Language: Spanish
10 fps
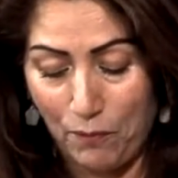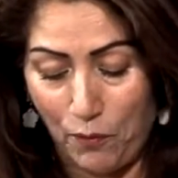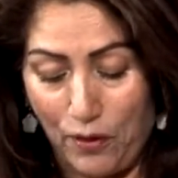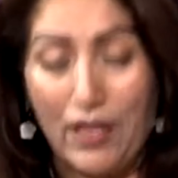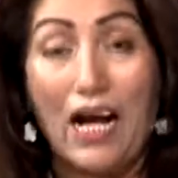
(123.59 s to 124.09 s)

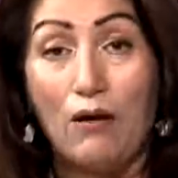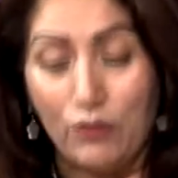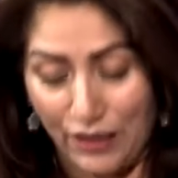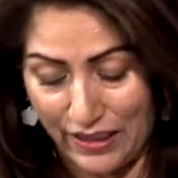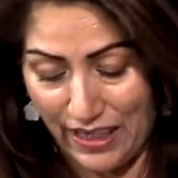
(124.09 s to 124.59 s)
por
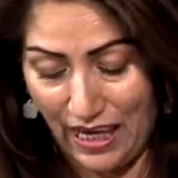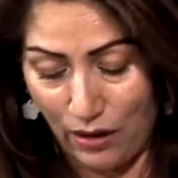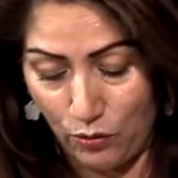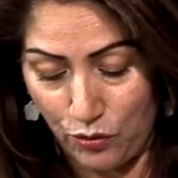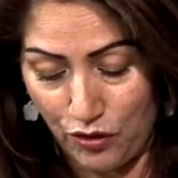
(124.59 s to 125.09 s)
causa de la
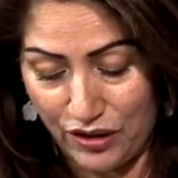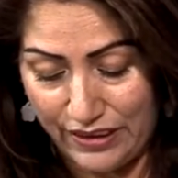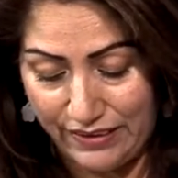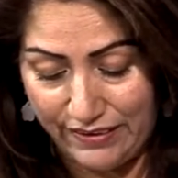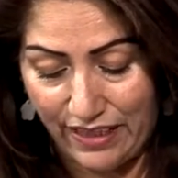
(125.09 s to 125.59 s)

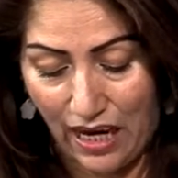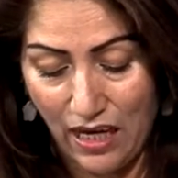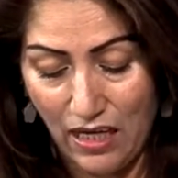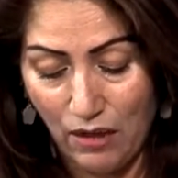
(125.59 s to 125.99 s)
justicia,